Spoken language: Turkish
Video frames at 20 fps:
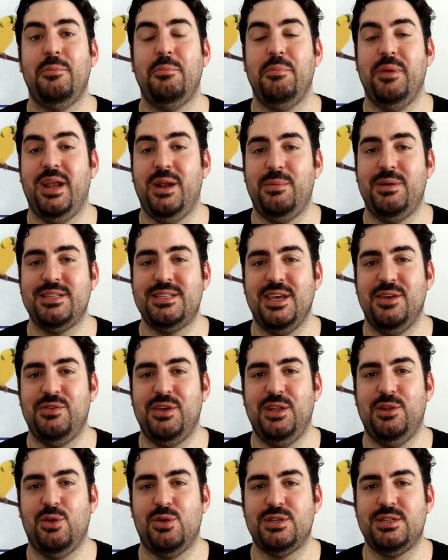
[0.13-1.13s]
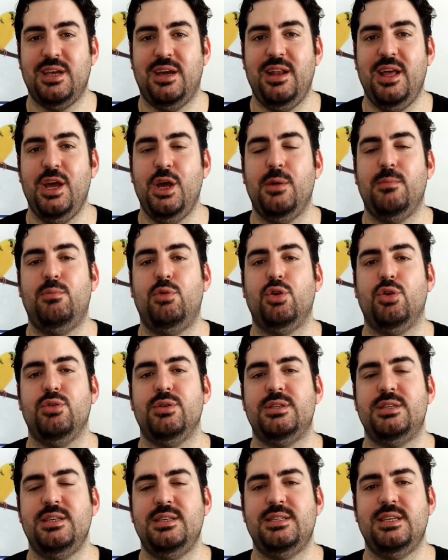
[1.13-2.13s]
Merhaba sevgili dostlar. Bugün
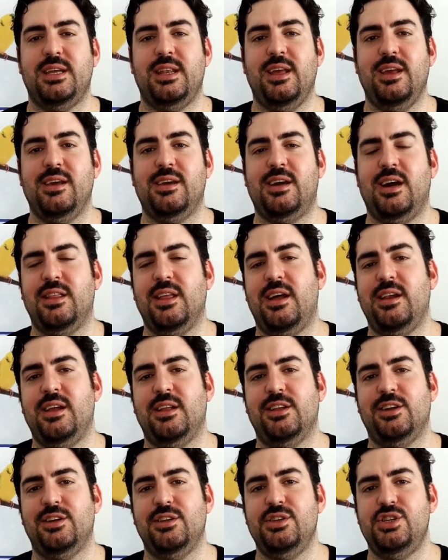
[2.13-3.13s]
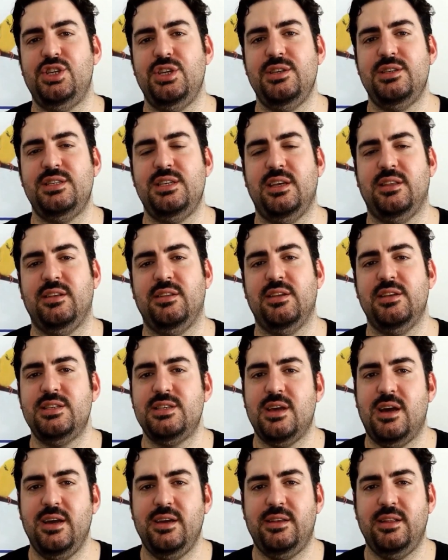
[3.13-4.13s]
sizlere kanaryaların cinsiyeti
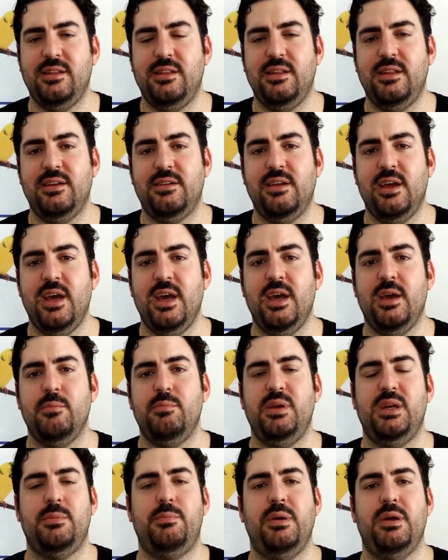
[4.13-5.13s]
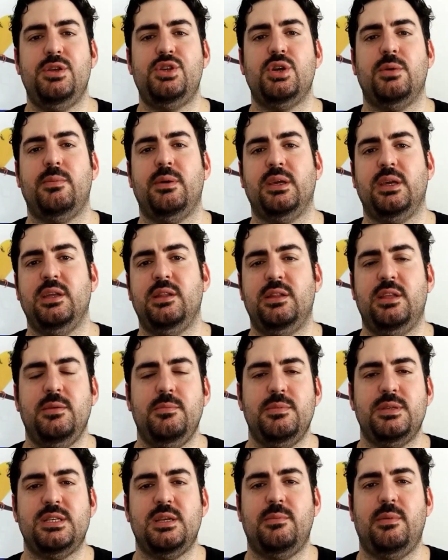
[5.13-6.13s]
nasıl ayırt edilir? Bir pet shop'a
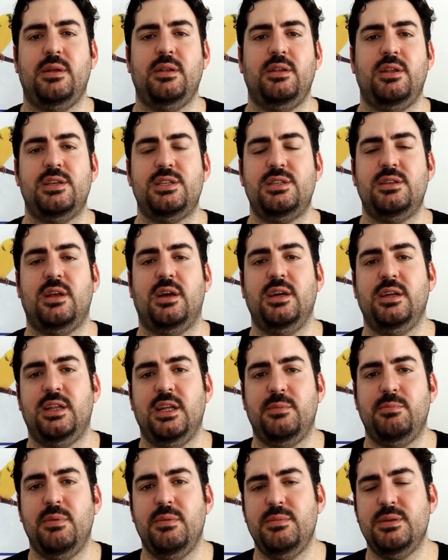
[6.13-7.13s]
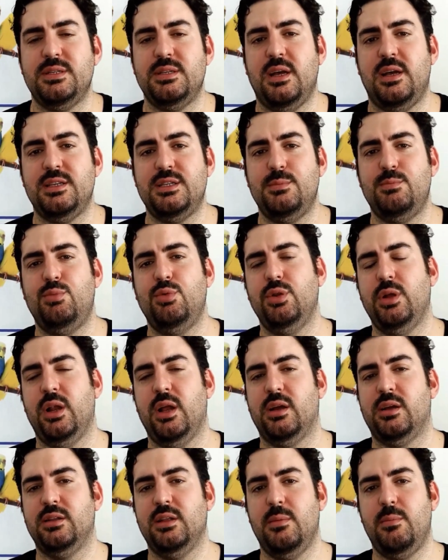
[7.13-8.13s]
gittiğimiz zaman nasıl ayırt etmemiz lazım? Bunlar
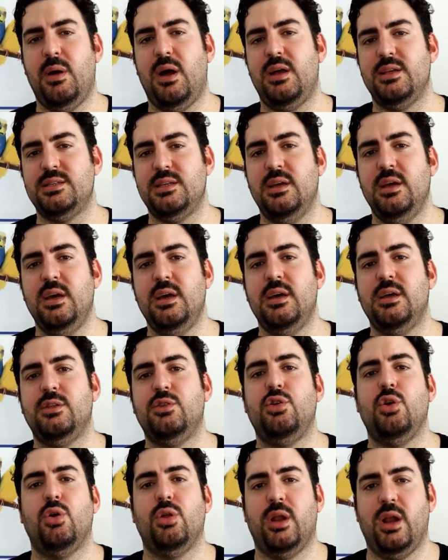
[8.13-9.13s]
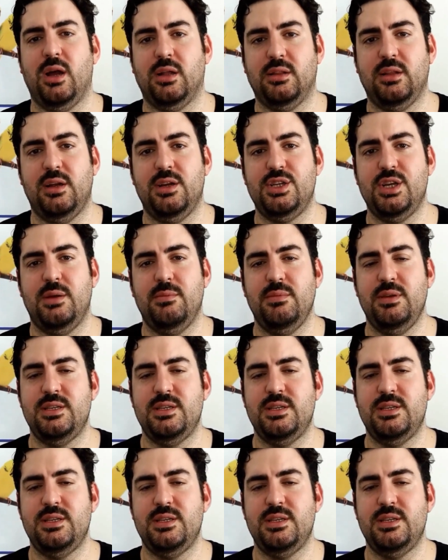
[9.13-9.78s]
hakkında bazı tüyolar aktaracağım.